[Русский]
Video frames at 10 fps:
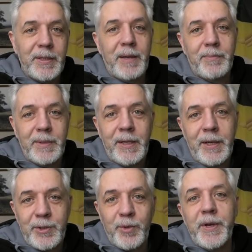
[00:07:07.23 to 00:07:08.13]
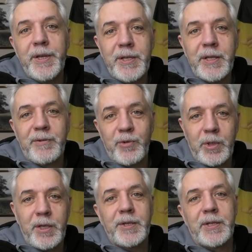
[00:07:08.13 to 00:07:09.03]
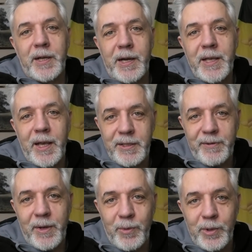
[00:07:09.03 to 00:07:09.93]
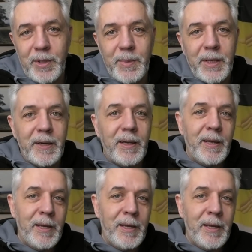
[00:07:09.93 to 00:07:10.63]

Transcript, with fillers: там суверенитет все-таки сохраняется в какой-то мере.